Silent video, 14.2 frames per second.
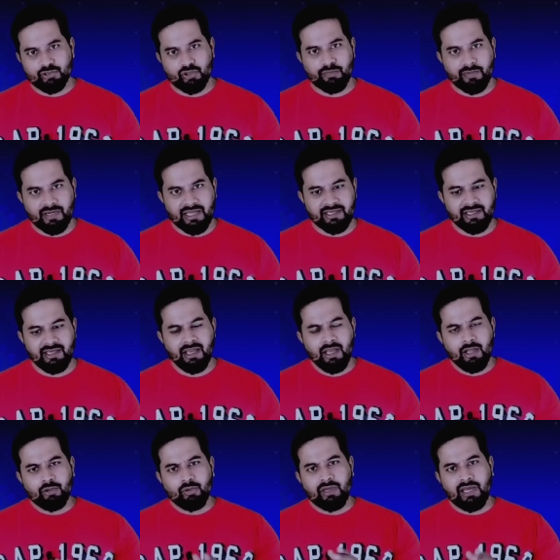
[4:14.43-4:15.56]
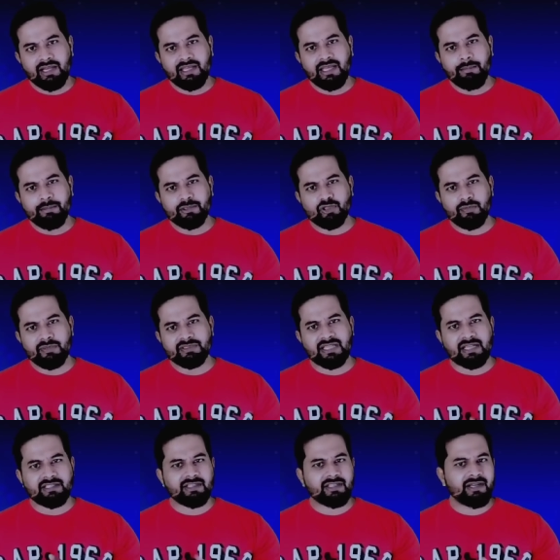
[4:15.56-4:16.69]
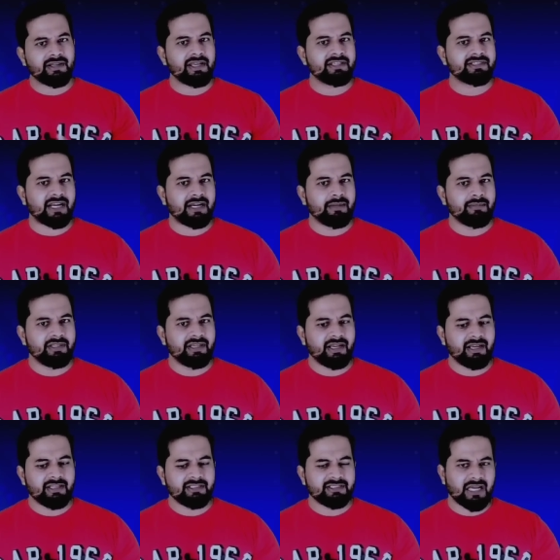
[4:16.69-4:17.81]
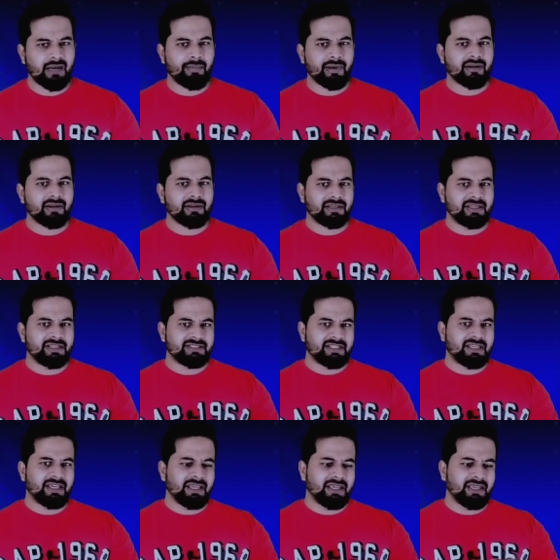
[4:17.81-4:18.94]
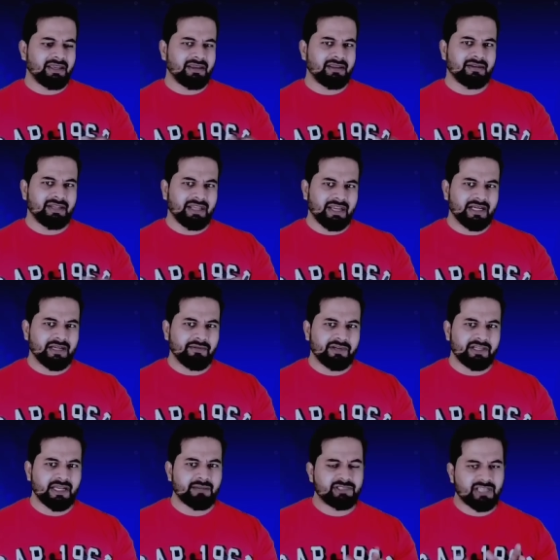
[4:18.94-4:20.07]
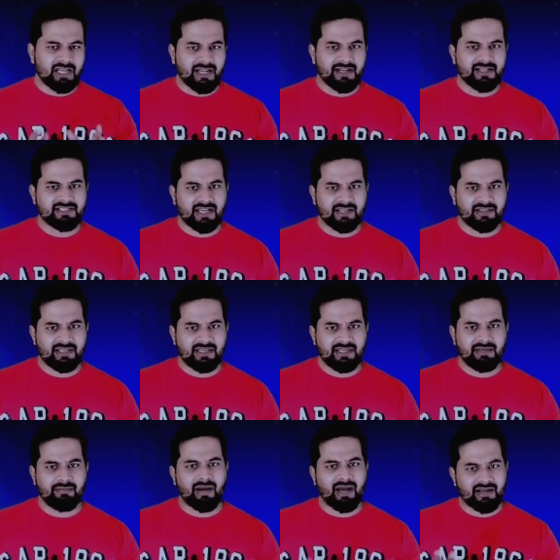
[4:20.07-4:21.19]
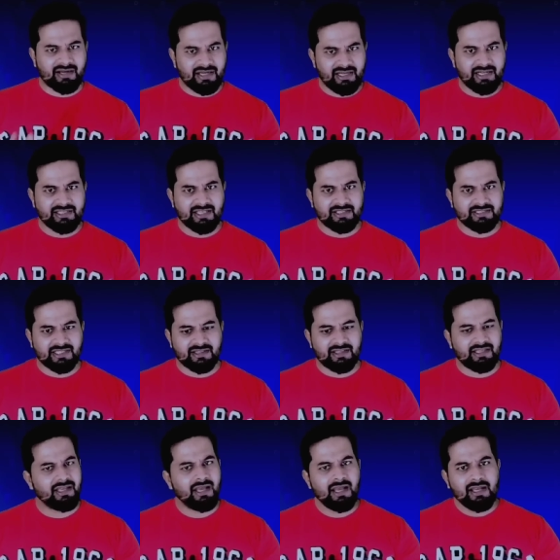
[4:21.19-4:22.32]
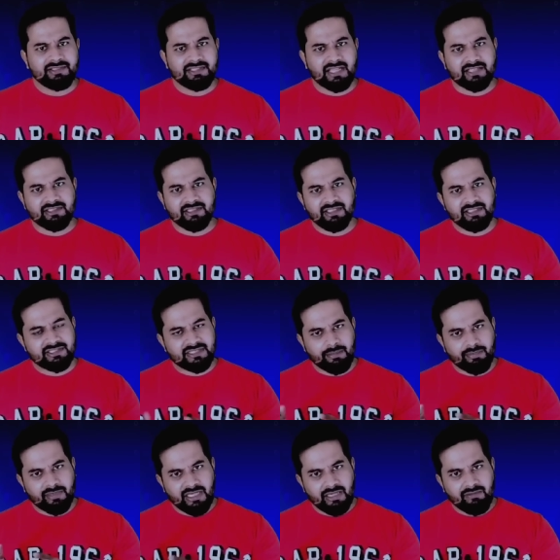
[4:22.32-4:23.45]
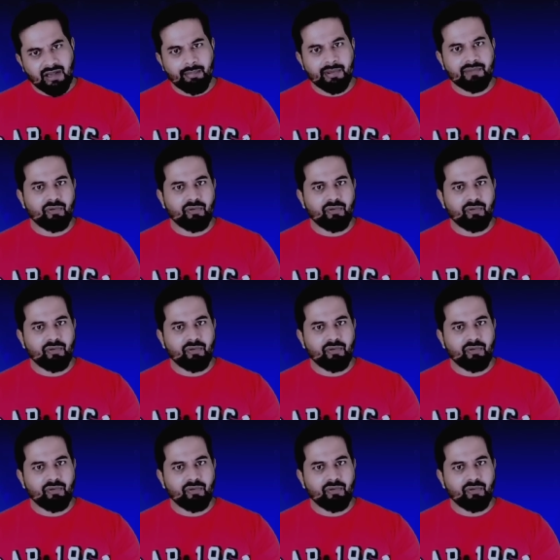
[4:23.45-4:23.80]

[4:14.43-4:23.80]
एपिसोड पर आएंगे तो कल के एपिसोड में साजिद खान का एक साइड हमने देखा था जहाँ पर किसके नेगेटिविटी आप जलाना चाहते हैं बाहर नहीं ले जाना चाहते हैं साजिद ने सबके वहाँ